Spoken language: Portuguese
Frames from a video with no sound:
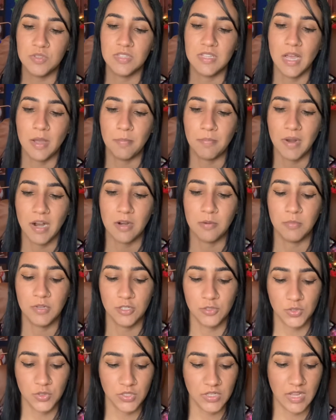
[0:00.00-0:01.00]
da Bárbara
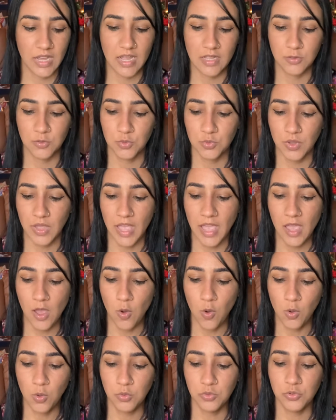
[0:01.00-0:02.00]
Nonato é
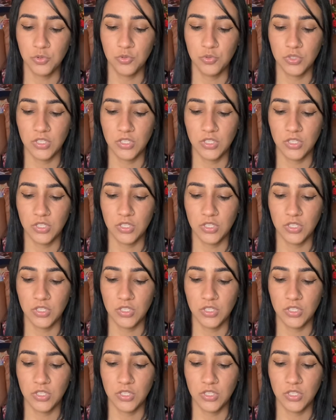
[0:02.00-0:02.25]
outro